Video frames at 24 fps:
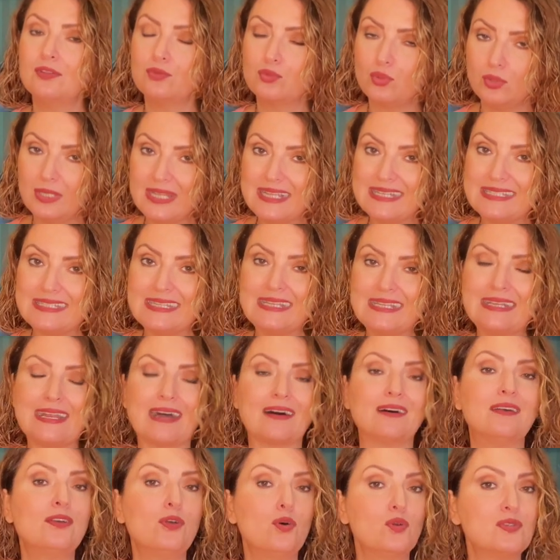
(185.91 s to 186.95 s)
Dolayısıyla
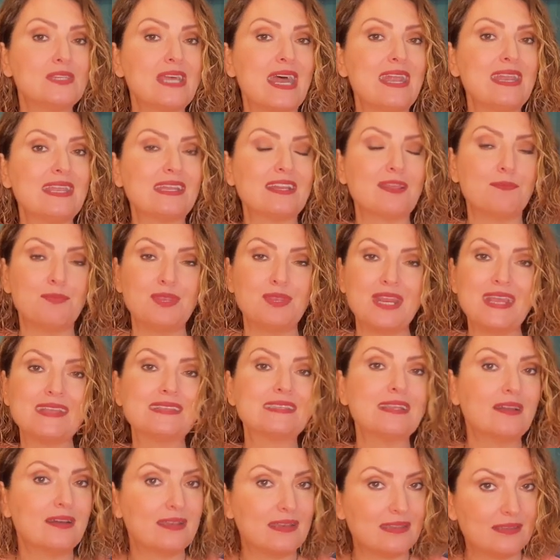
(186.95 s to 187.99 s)
özellikle
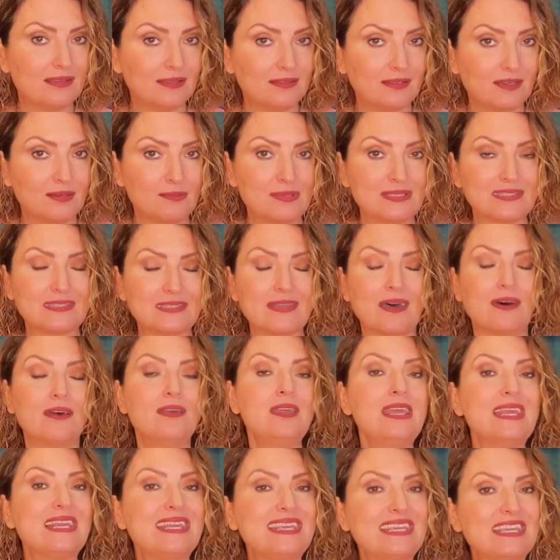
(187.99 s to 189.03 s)
bireysel haritalarımızda
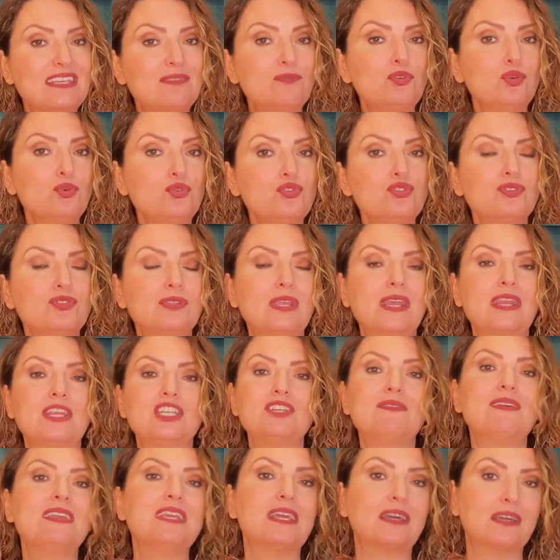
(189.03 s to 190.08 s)
23
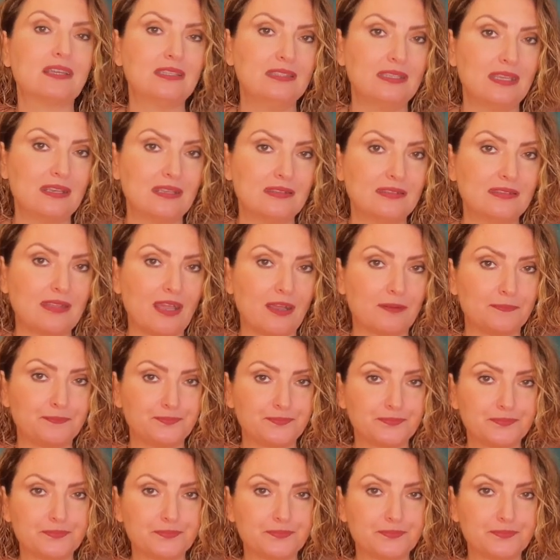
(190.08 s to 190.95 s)
derece ve yakınlarında